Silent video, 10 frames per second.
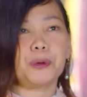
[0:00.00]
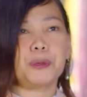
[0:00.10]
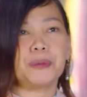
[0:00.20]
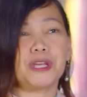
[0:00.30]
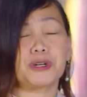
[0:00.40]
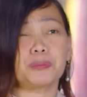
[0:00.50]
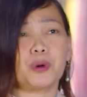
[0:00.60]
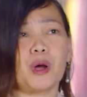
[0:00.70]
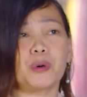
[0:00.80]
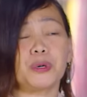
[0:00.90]
po, meron
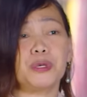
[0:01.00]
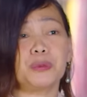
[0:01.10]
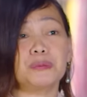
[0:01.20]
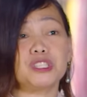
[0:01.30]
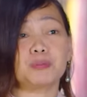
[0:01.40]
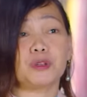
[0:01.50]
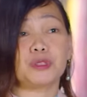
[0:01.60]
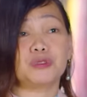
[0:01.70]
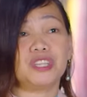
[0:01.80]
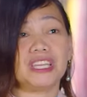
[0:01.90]
po ako yung Miss
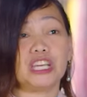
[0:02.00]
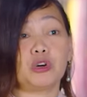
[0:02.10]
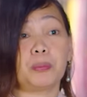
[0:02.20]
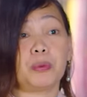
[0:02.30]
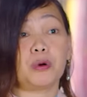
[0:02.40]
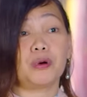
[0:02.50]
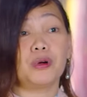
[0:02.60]
Photogenic ko po